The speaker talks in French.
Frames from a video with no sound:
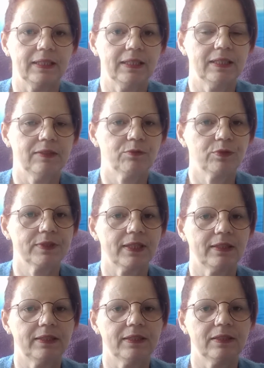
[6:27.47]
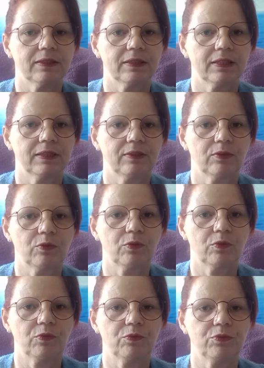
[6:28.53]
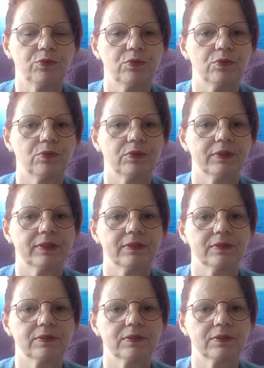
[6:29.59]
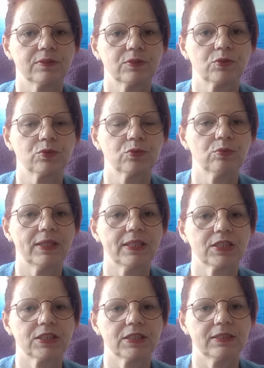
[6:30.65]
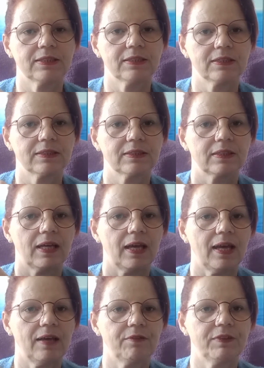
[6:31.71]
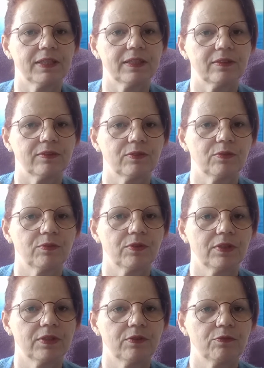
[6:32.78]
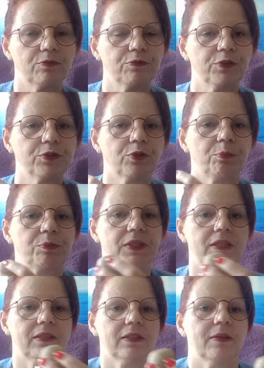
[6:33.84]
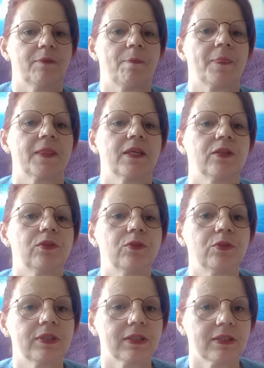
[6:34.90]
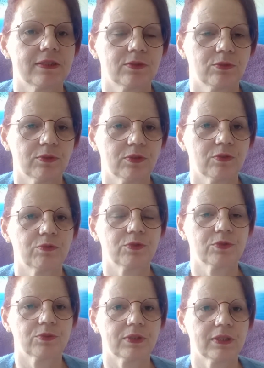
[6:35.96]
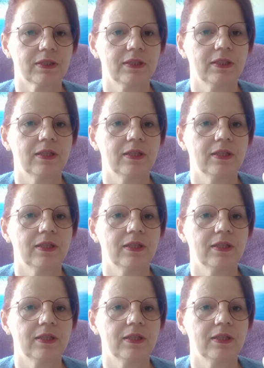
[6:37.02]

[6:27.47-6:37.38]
Et vous allez vous soulager avec votre pierre de guérison que vous aurez